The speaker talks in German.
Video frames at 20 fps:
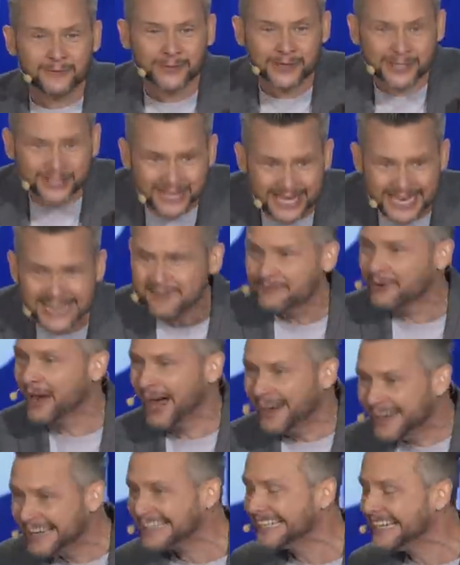verstehen und
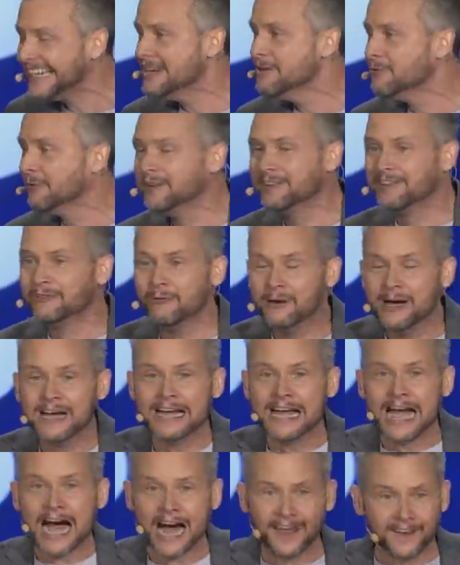anerkennen und so
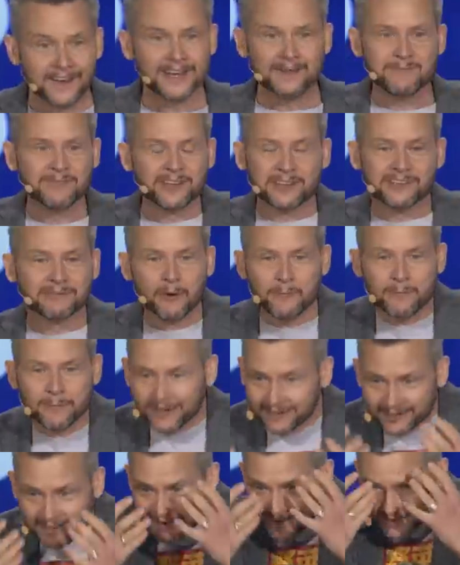annehmen, sonst wird
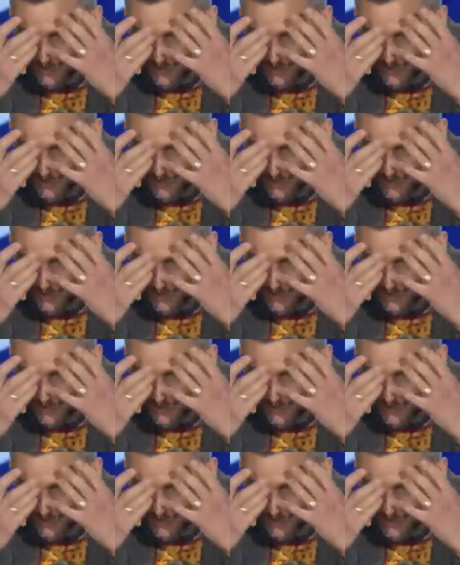man